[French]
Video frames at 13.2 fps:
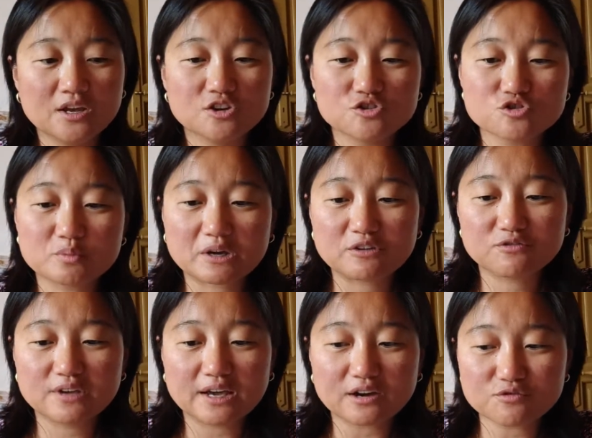Je
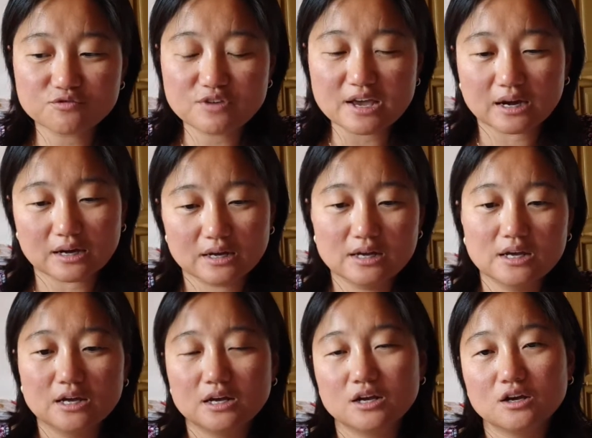préfère faire
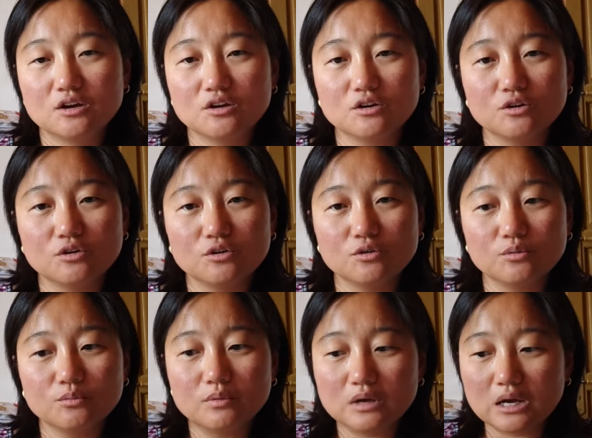euh,
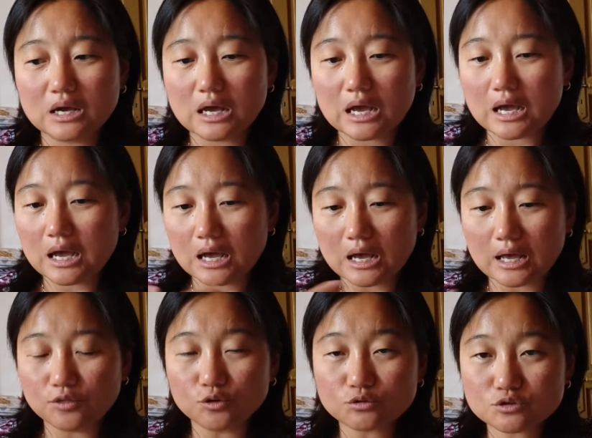
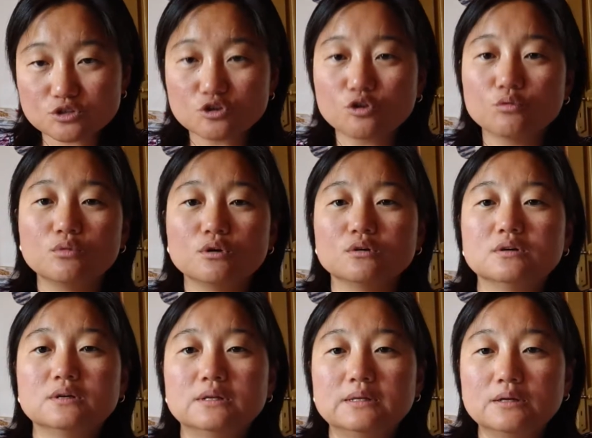un ensemble
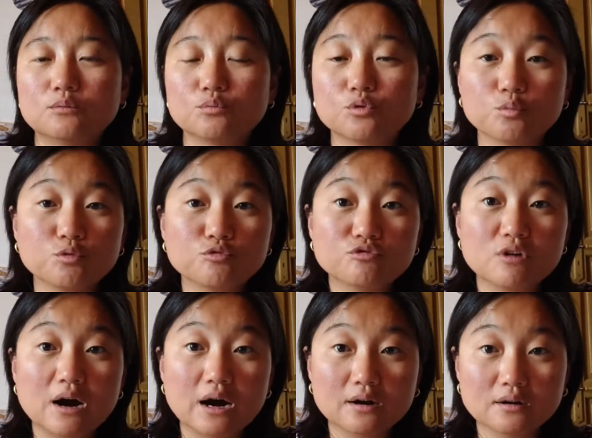pour
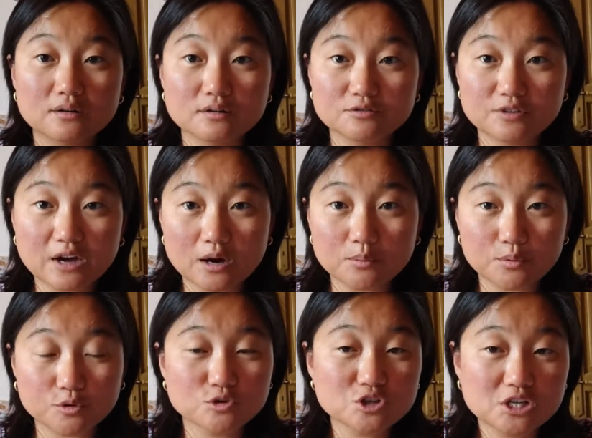pouvoir euh, faire un
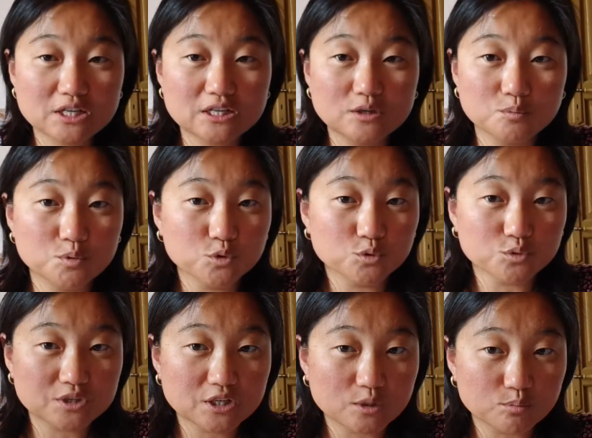projet qui peut
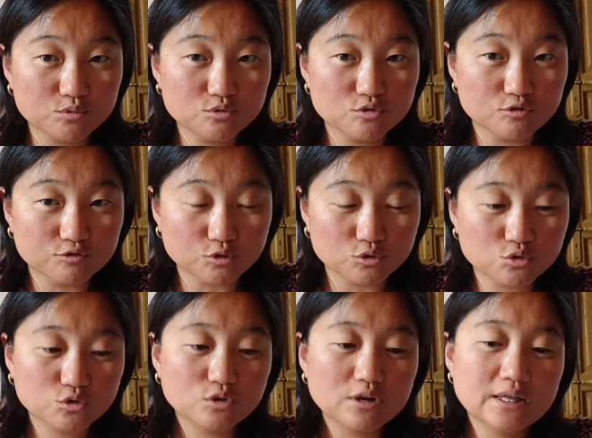contenir plus de
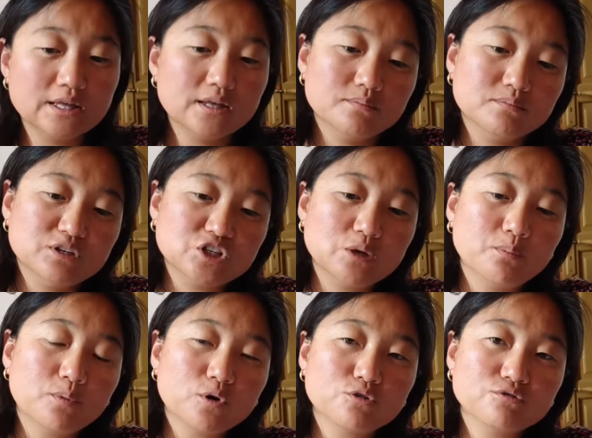photos. Mais j'ai
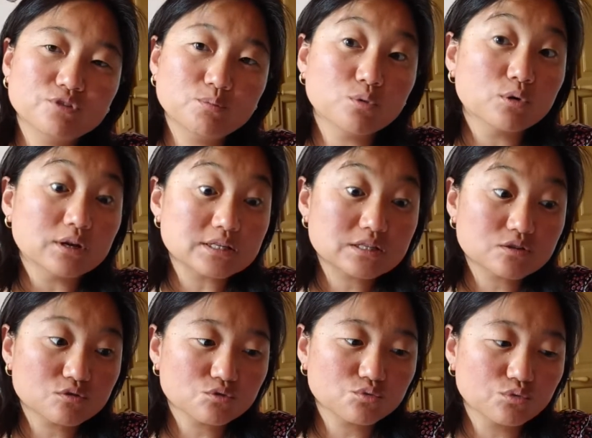pas envie pour
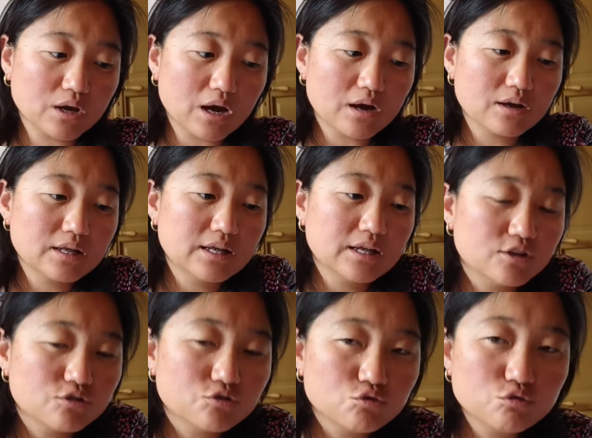l'instant en tout cas
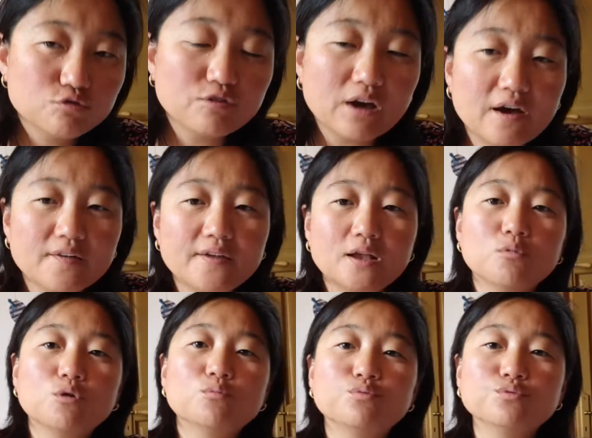de faire un
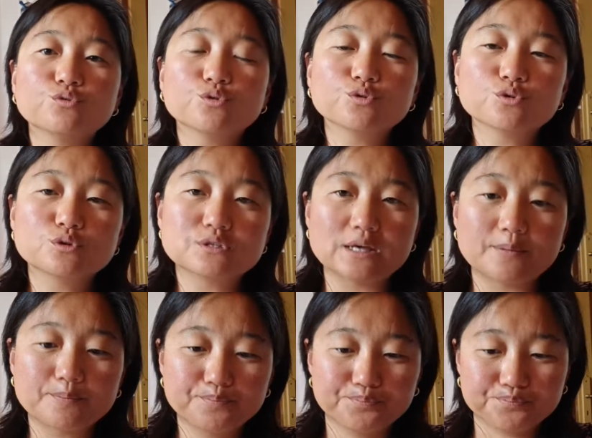album plus gros que ça.
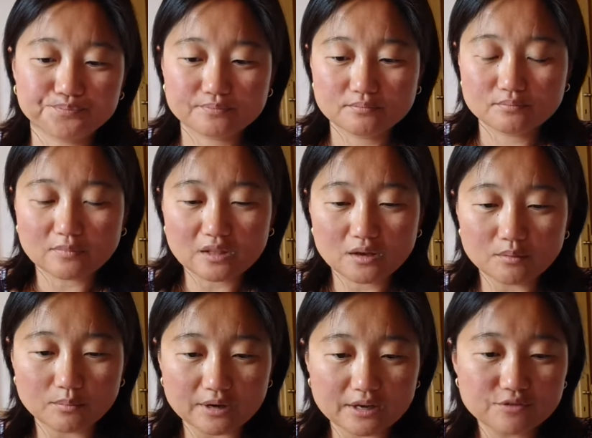
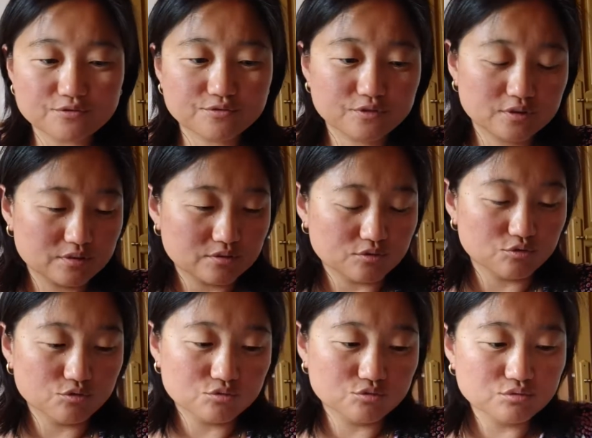Bref,
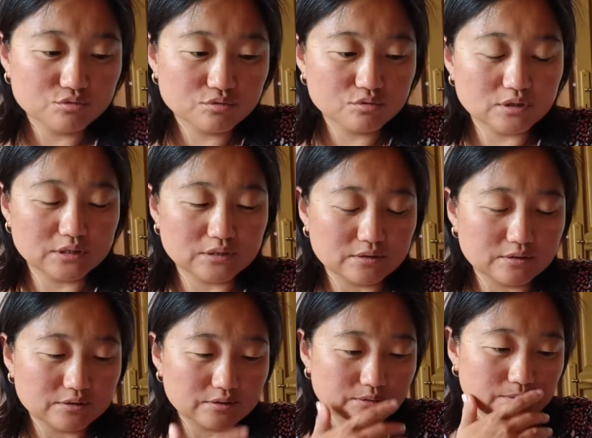du coup,
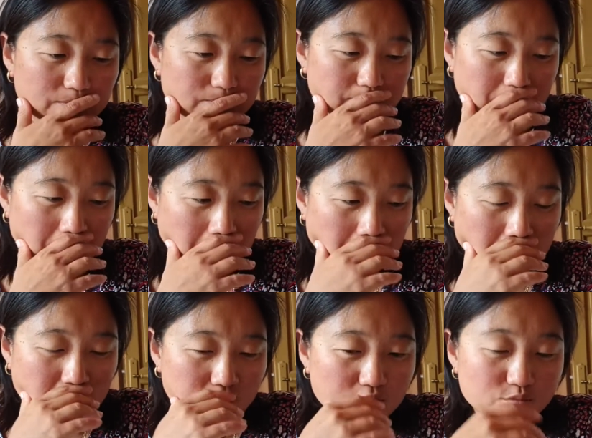euh,
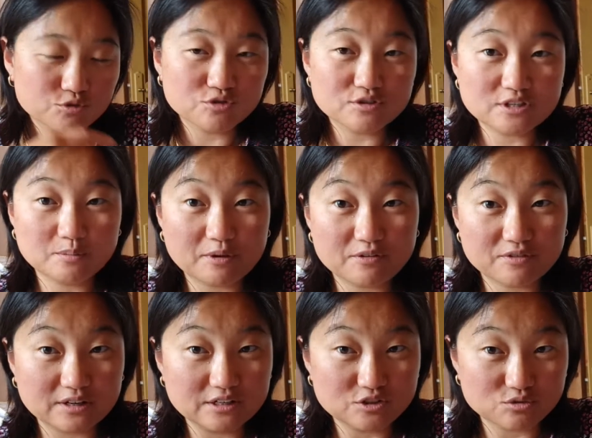comme je ne sais pas
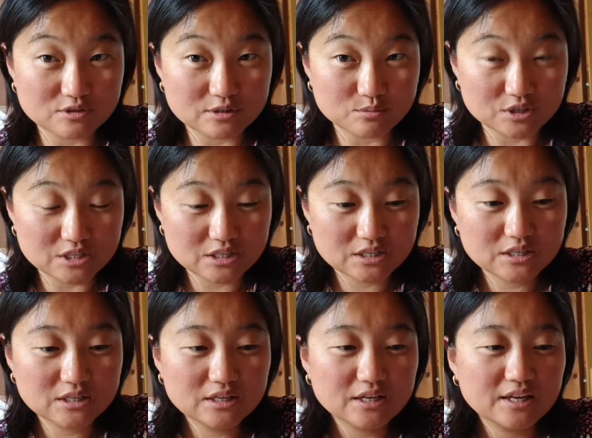faire les choses à
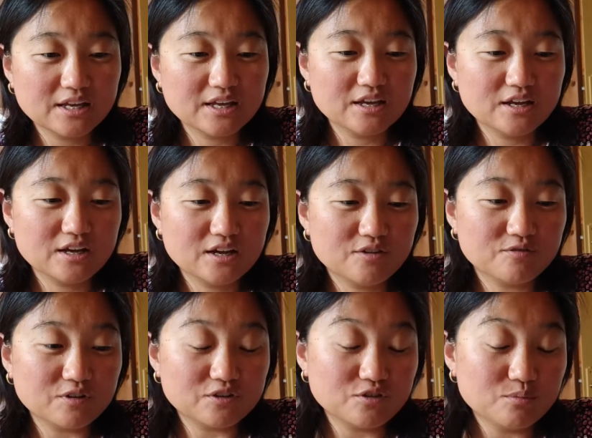moitié,
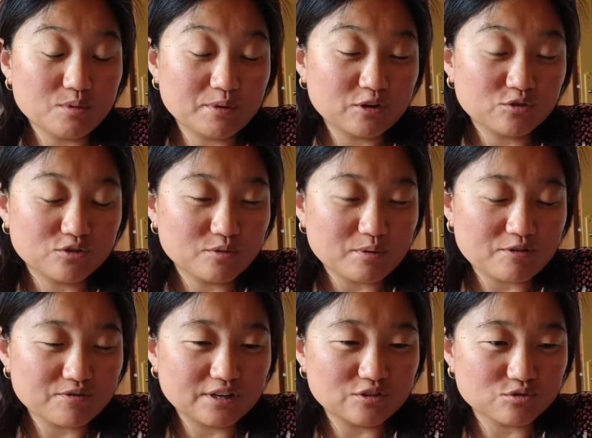enfin c'est même pas que je ne sais pas
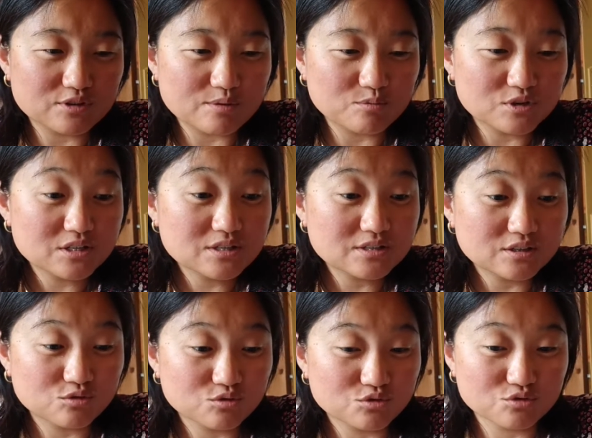faire les choses à moitié, c'est
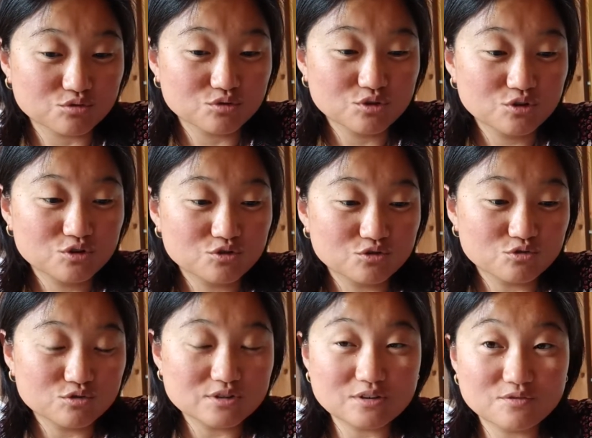que je, je
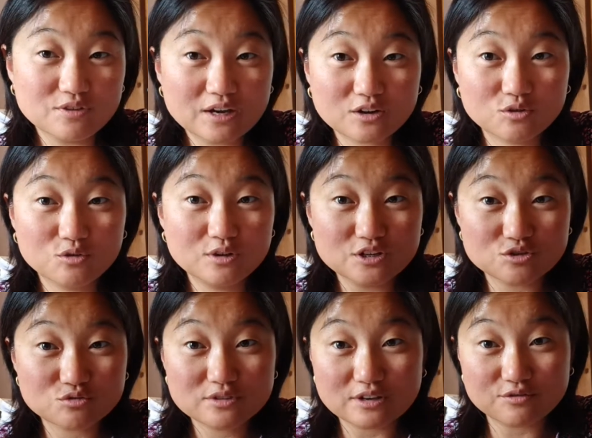ne sais faire que les
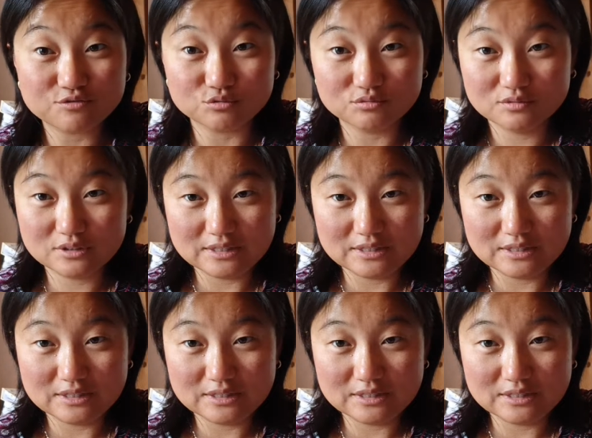choses à fond.